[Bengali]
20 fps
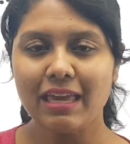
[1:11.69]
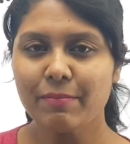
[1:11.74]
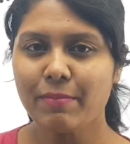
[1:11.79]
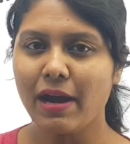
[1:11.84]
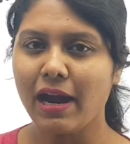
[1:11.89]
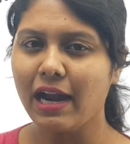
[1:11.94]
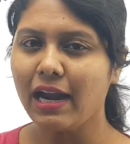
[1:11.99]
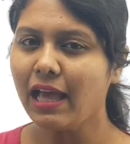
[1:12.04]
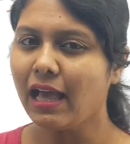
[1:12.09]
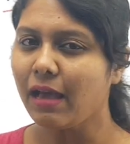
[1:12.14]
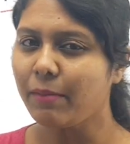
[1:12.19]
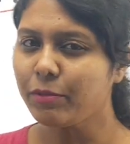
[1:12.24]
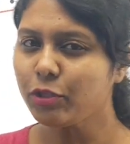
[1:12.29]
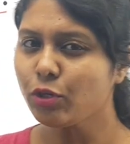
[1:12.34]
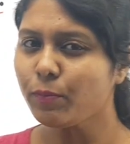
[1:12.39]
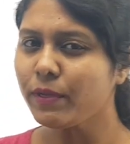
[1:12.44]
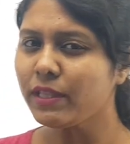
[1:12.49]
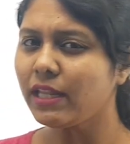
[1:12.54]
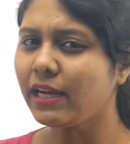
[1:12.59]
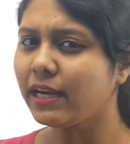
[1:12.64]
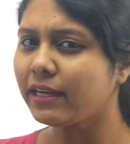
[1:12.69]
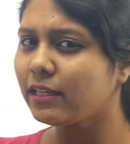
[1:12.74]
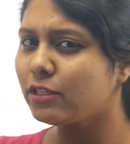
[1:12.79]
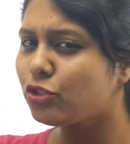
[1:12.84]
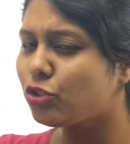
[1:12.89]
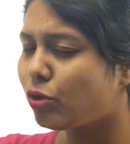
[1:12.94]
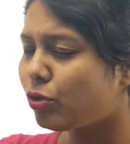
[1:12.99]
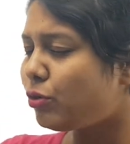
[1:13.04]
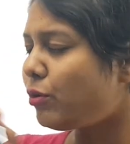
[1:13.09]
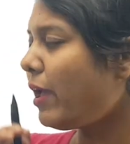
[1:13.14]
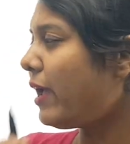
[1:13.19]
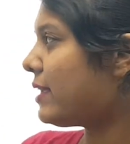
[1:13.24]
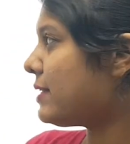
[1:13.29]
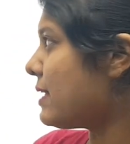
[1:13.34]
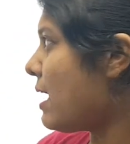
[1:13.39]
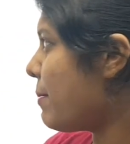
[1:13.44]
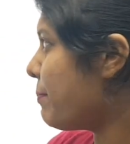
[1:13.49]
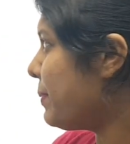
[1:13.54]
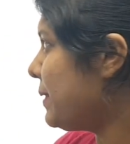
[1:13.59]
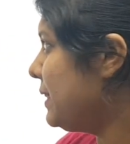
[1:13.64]
এবার আমি তোমাদের একটা ছোট্ট
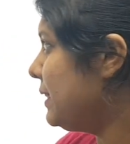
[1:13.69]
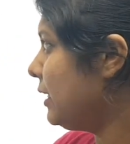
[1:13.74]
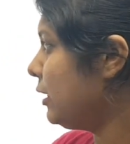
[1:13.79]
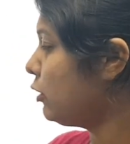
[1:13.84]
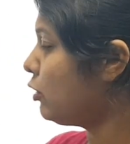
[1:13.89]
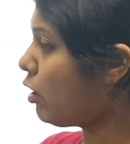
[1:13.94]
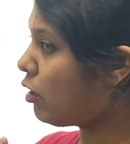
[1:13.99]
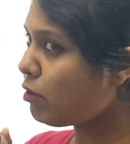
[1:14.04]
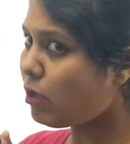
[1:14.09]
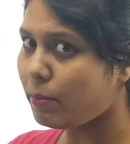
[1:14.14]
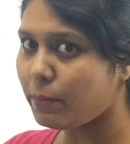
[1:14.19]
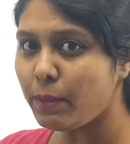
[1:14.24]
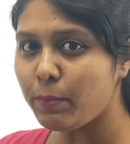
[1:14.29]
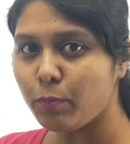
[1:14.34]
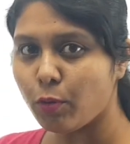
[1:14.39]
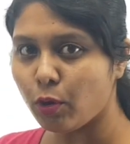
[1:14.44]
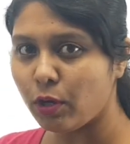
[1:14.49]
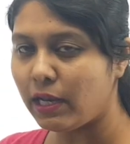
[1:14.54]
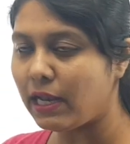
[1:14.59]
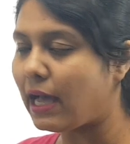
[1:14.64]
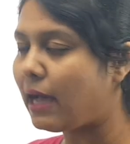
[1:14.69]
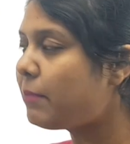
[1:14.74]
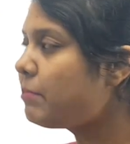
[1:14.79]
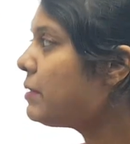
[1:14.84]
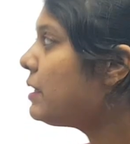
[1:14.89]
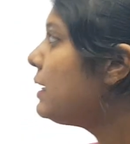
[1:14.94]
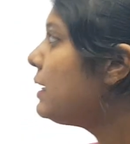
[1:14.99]
এক্সাম্পল দিই ধরো আমি বললাম